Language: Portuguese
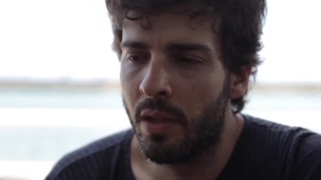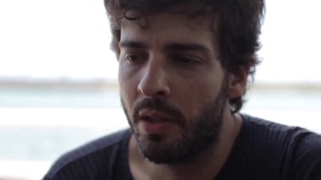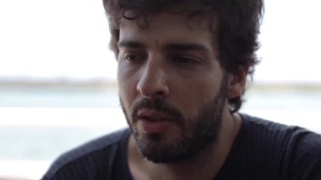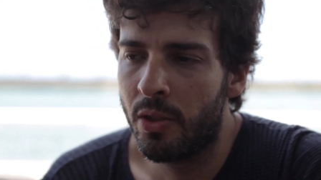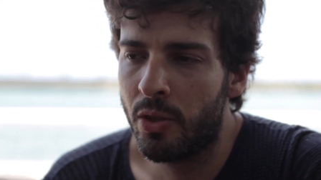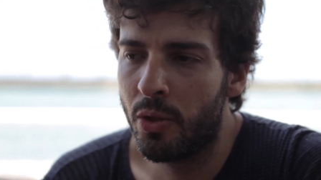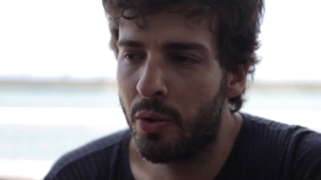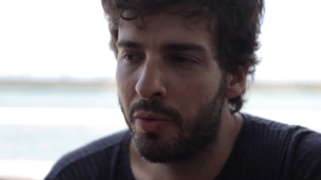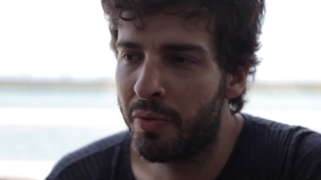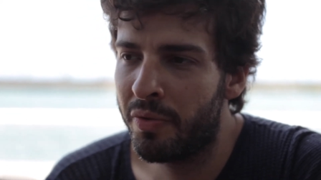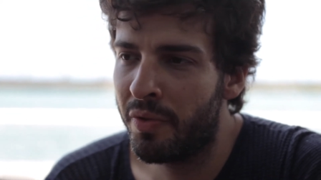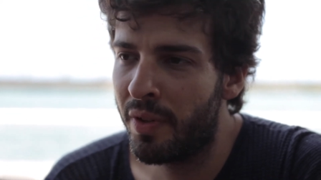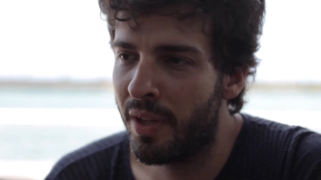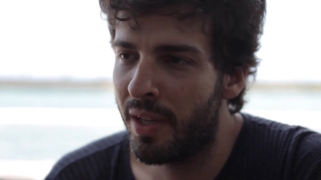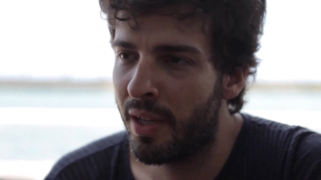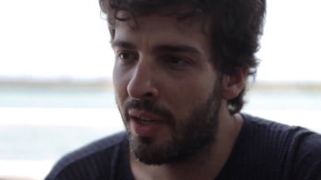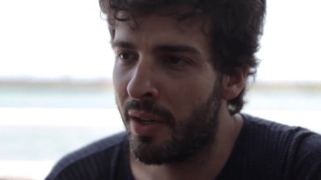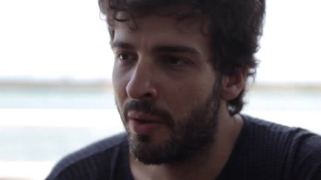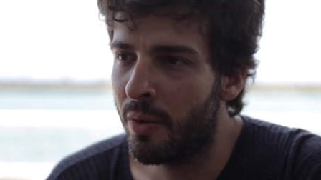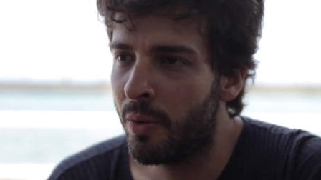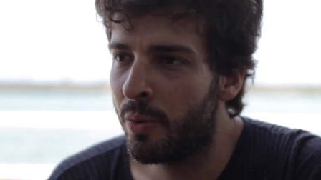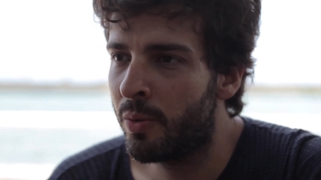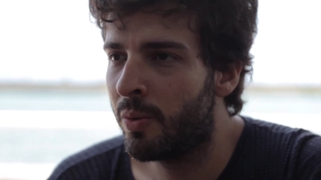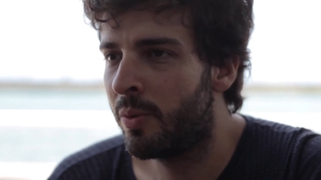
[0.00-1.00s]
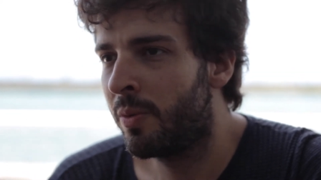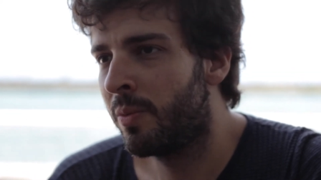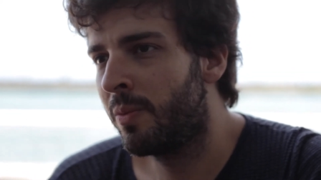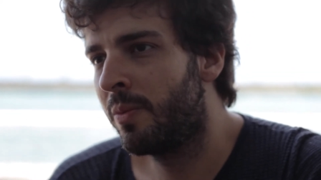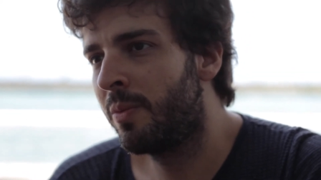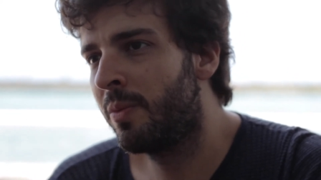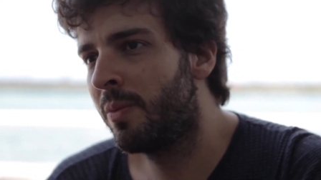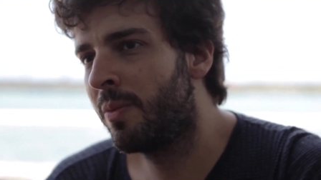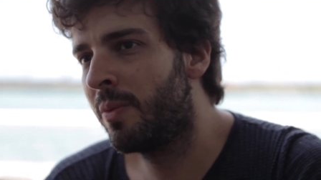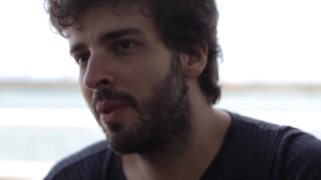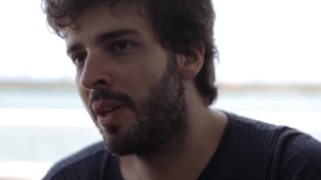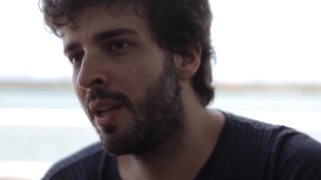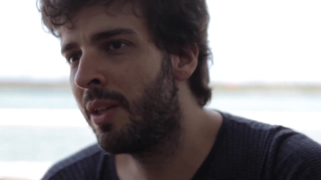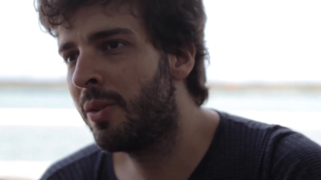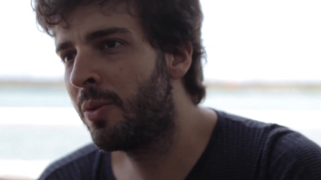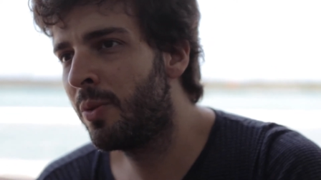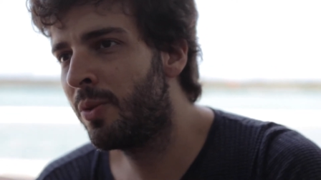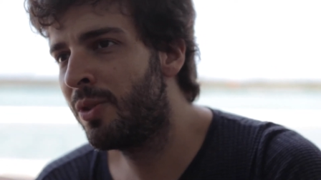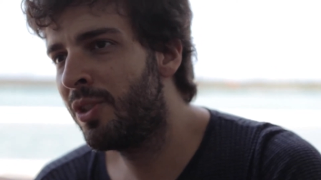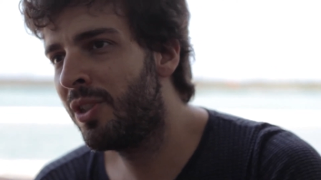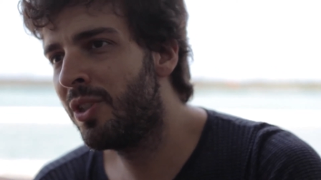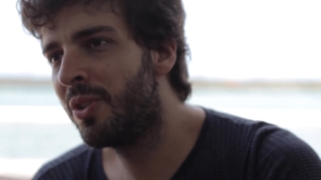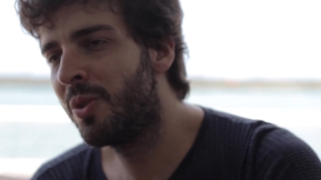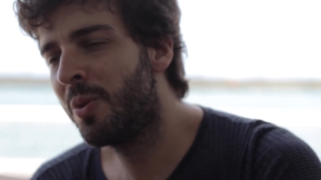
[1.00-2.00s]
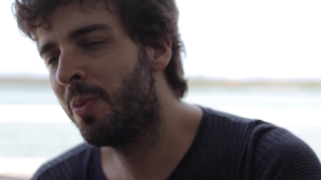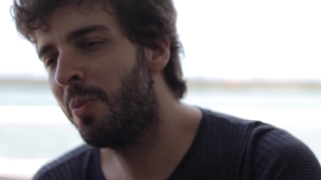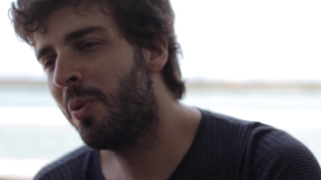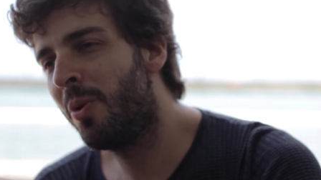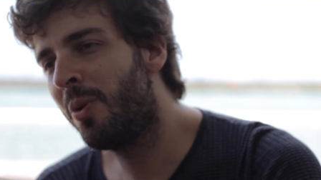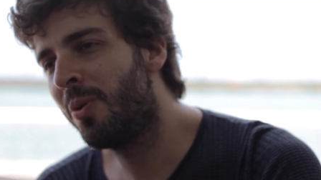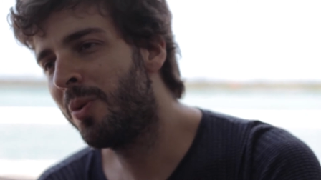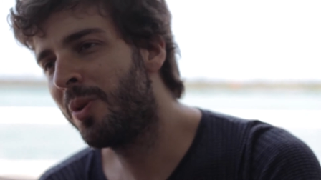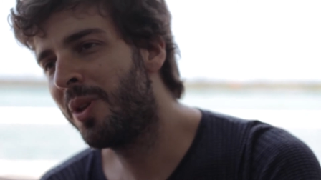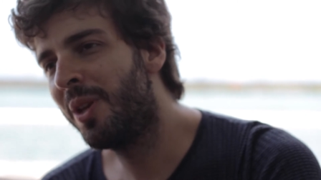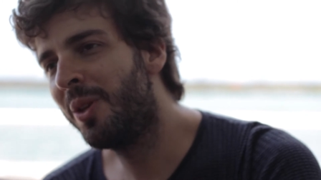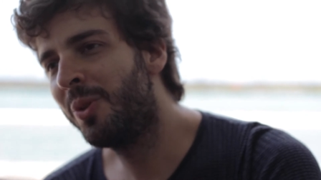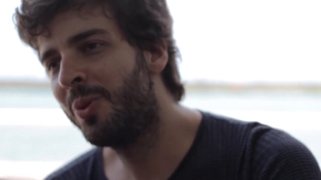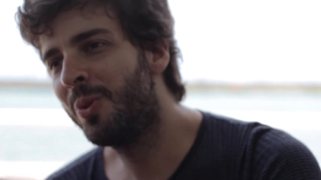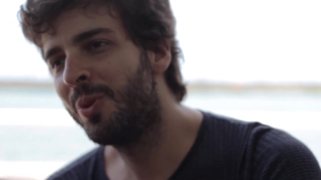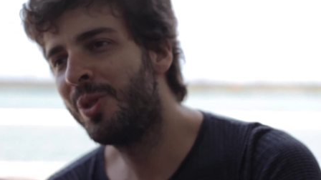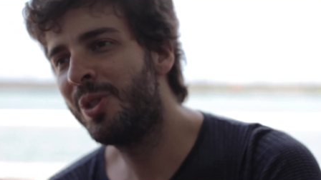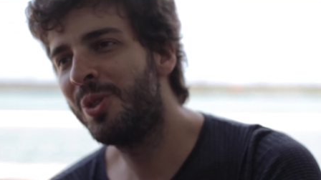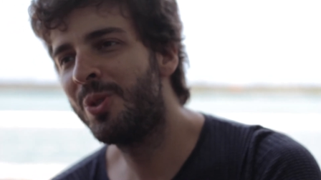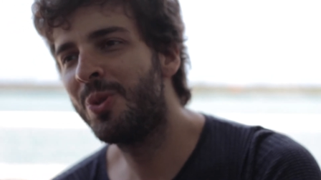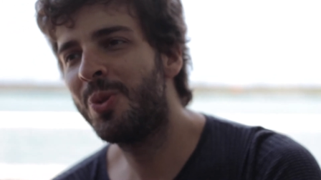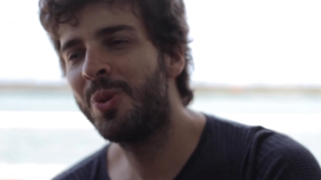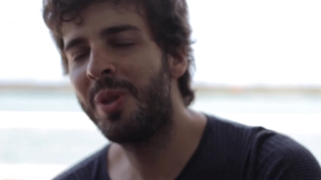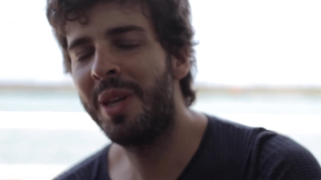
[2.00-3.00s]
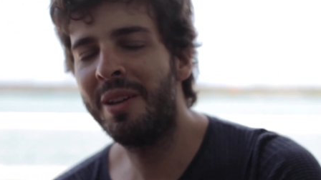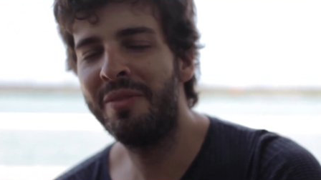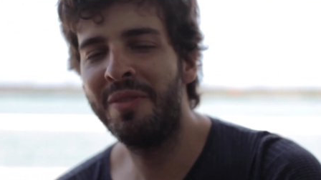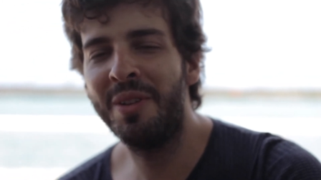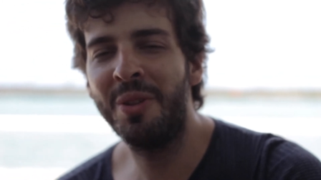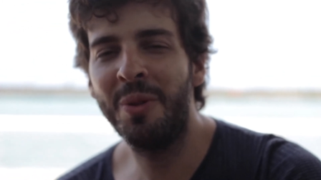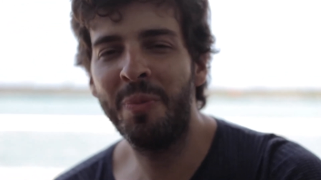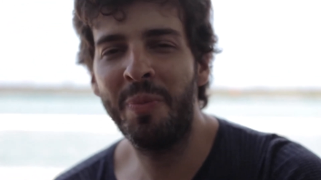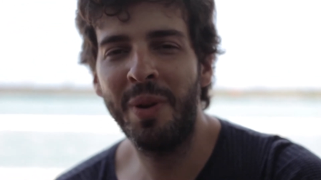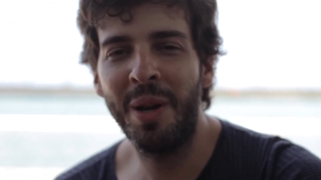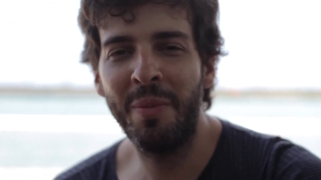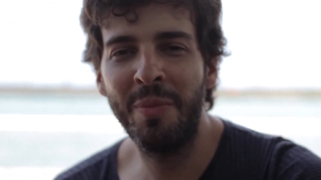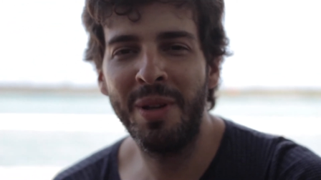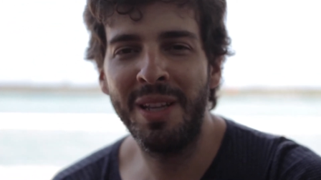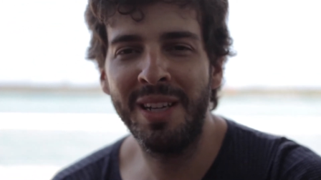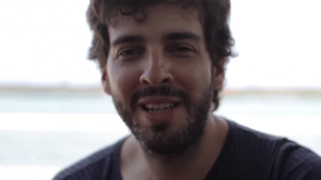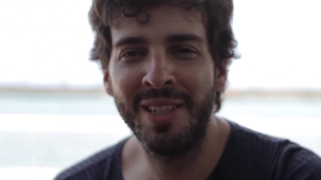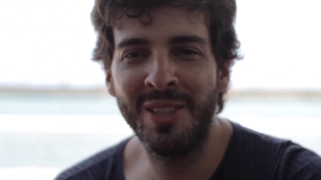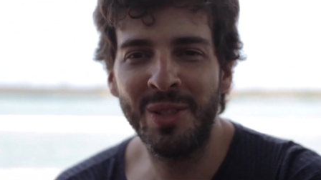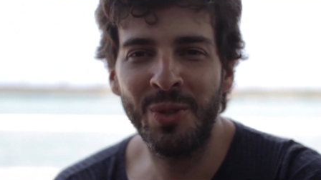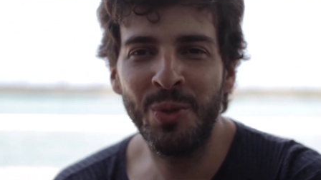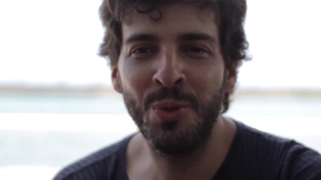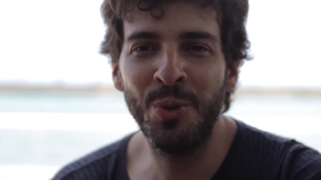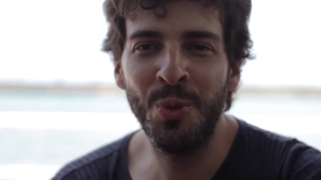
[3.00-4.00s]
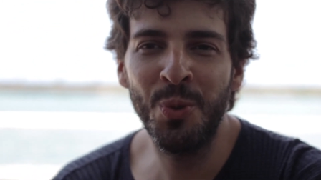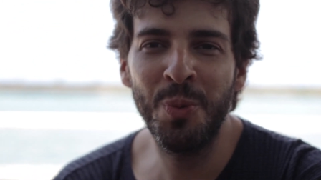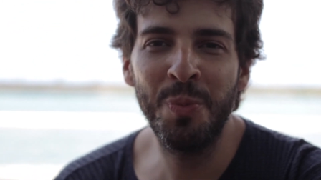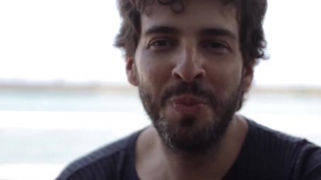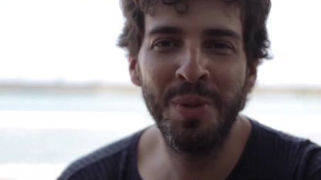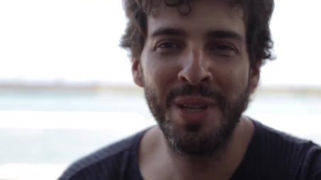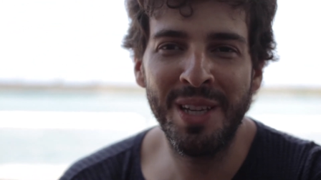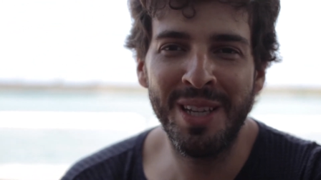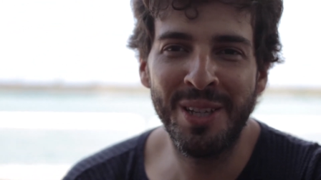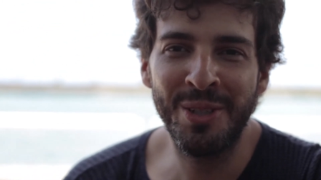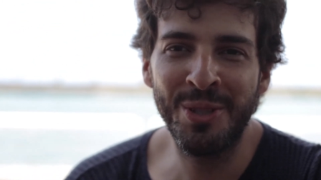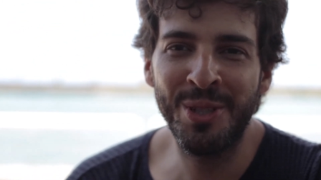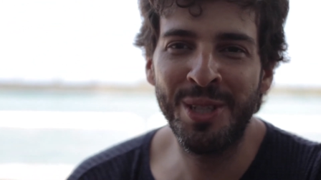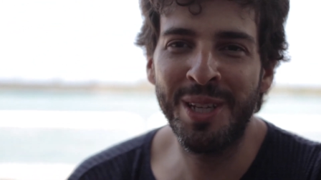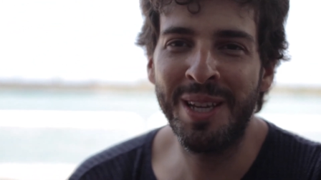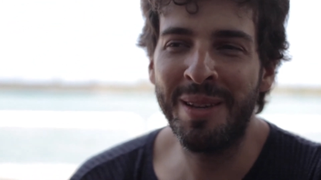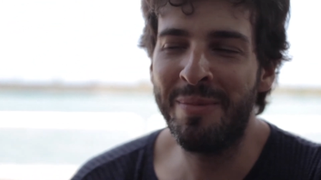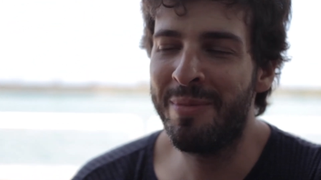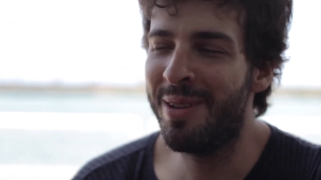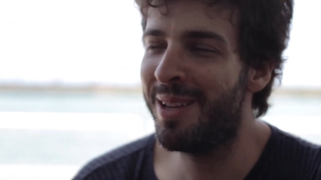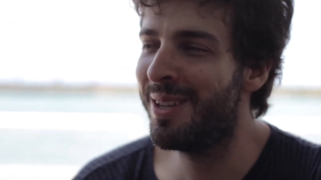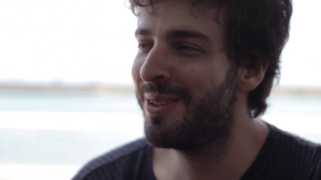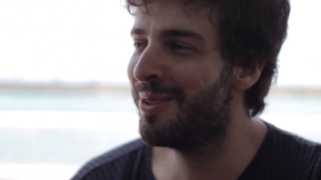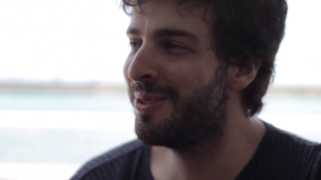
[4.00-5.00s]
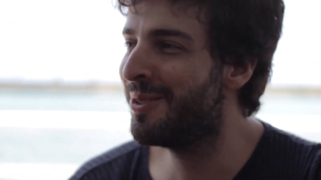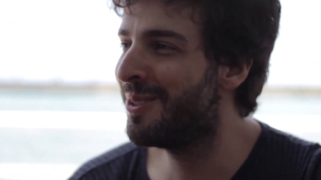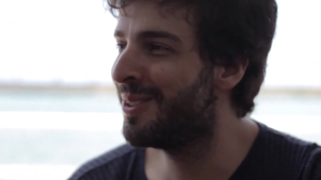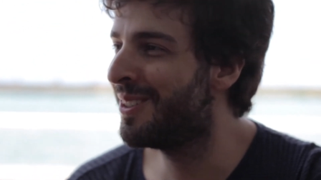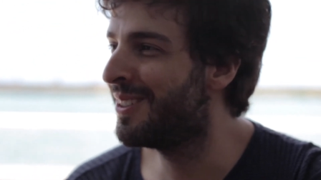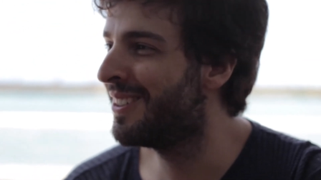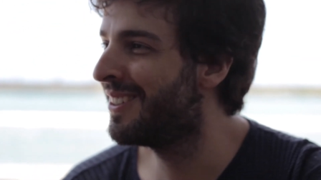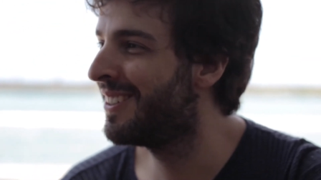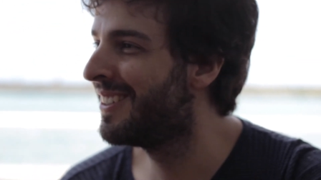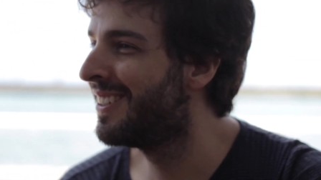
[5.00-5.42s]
Deixa eu ver, o quinto disco, bom, o quinto disco está vindo para mim Nação Zumbi, acho que é meio